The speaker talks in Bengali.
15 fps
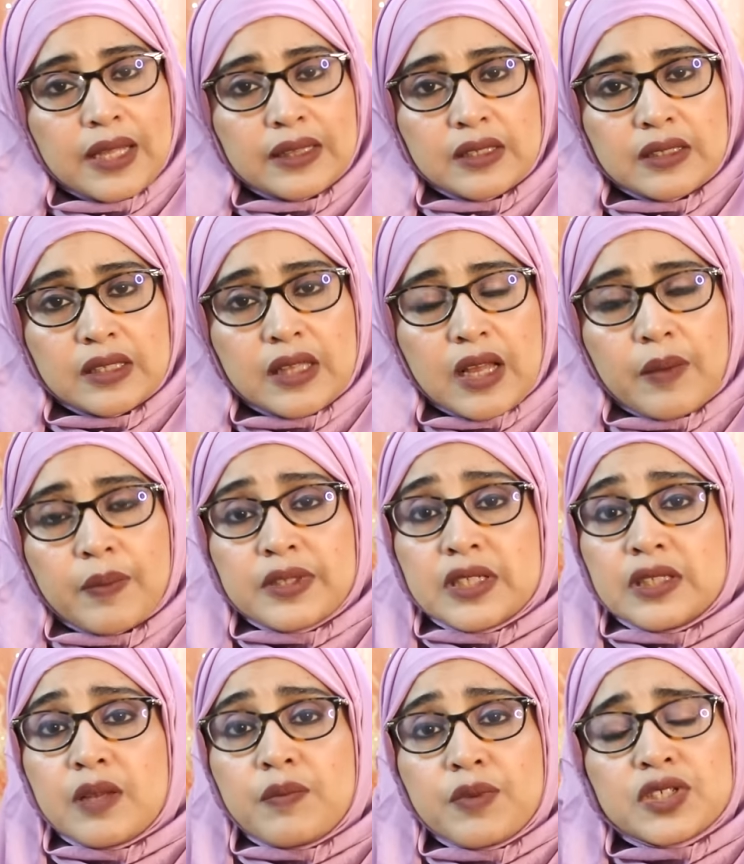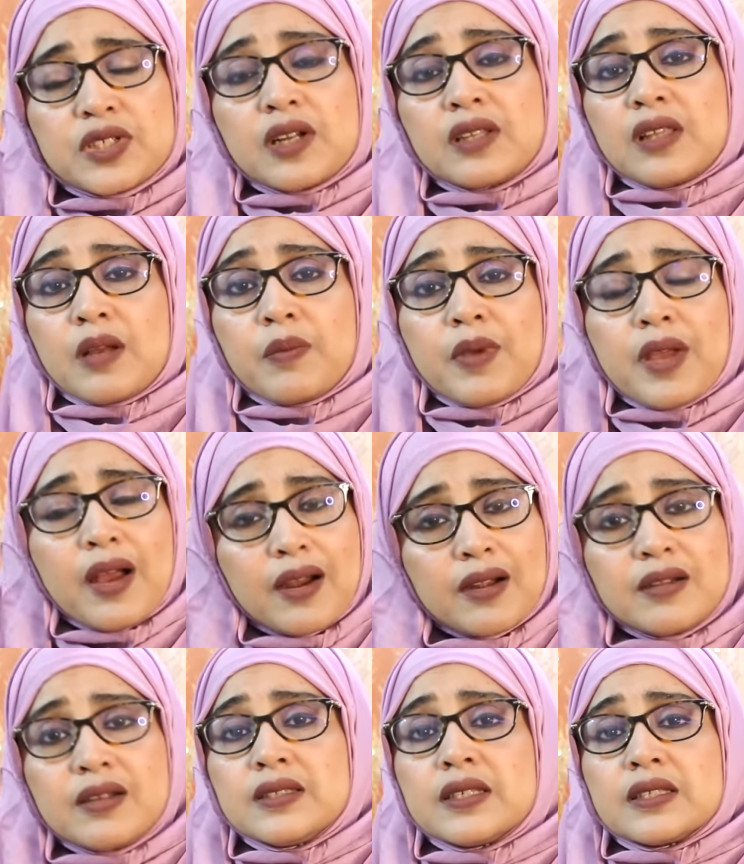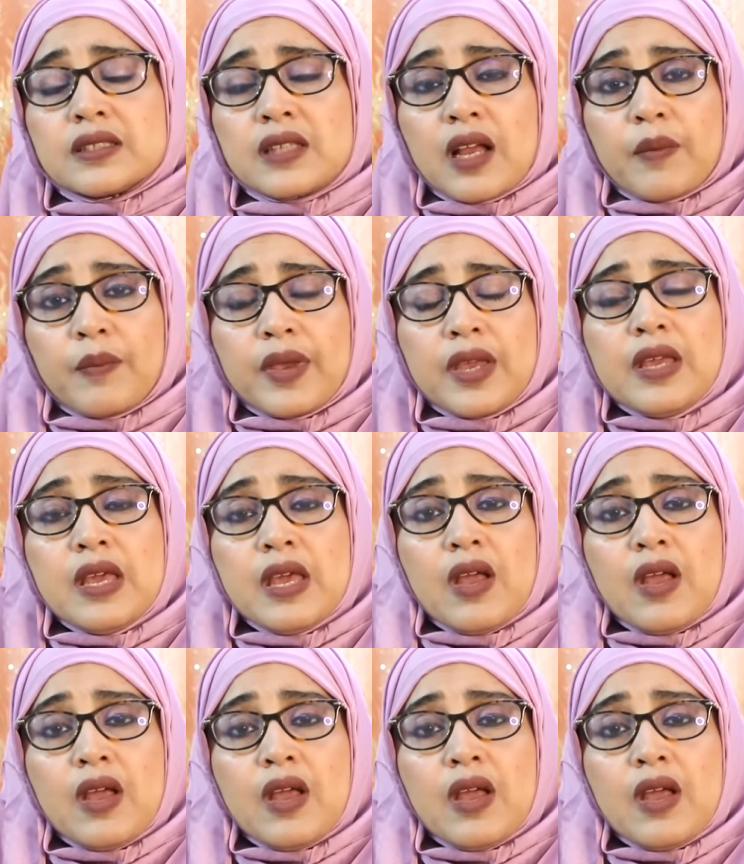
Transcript: ক্লান্তিতে থাকবেন যাদের প্রেশার থাকবে হার্ট ডিজিজ থাকবে